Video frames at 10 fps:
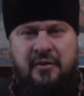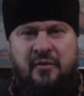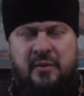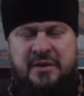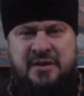в
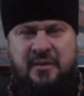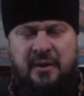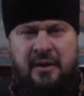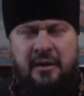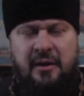
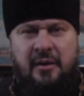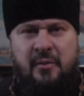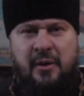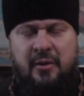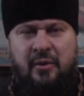Москве,
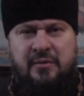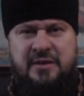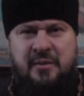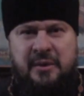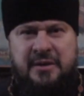
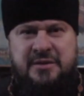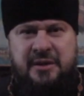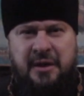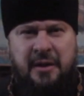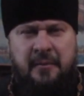Покровском
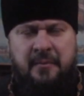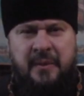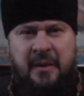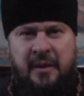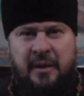монастыре,
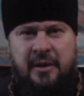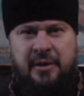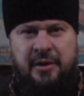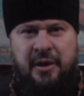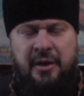и к
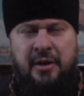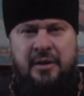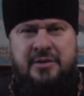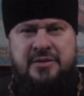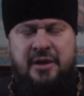ней
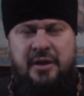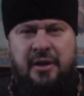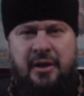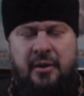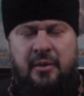целая